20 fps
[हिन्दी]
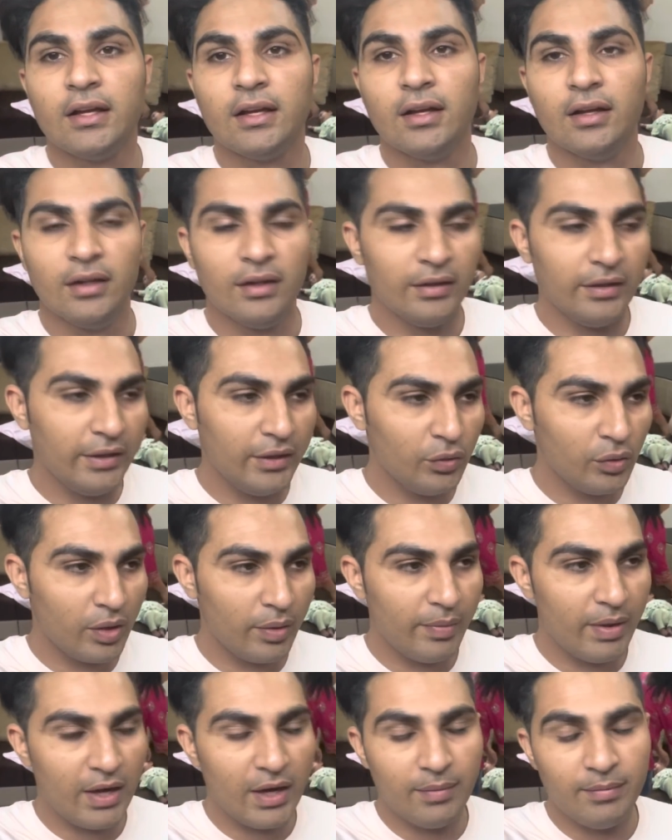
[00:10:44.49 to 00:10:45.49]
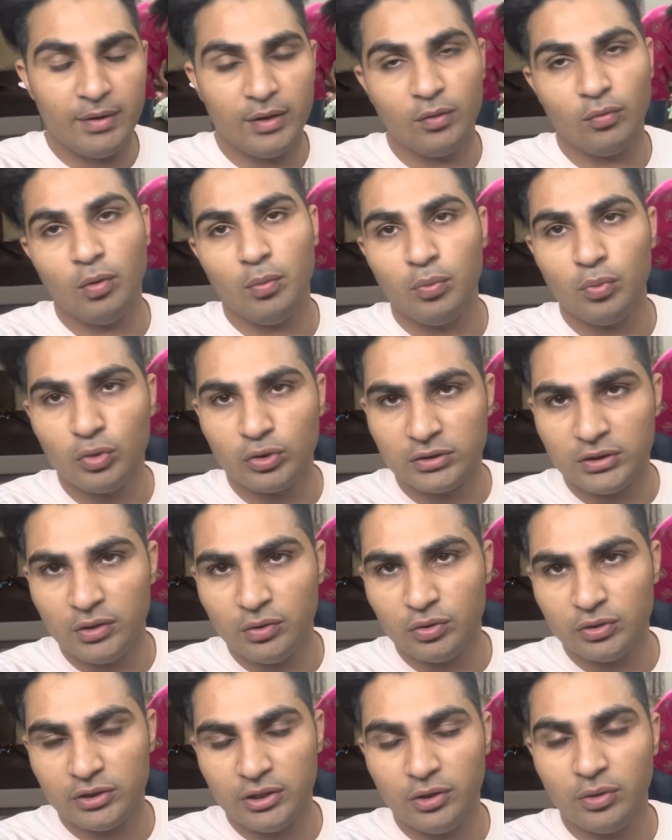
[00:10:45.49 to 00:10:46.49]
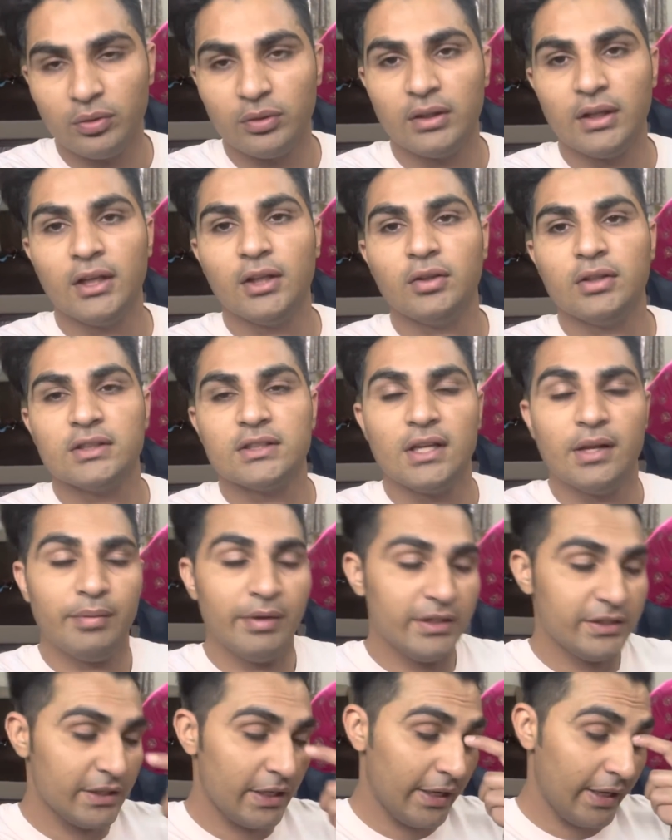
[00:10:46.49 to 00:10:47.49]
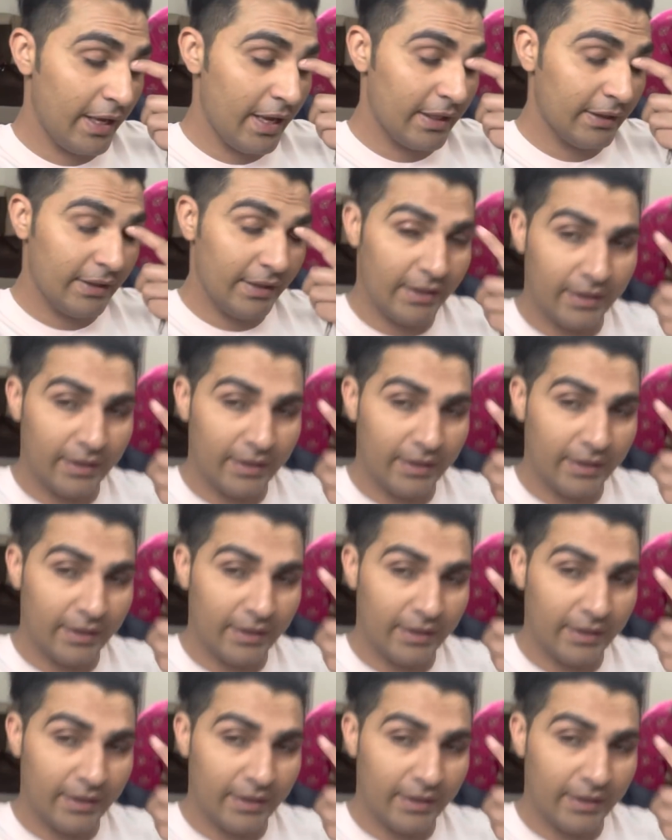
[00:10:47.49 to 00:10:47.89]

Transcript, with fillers: नीयू के बारे में वो पूछनी उछनी होती है तो इसलिए भाई चल के आते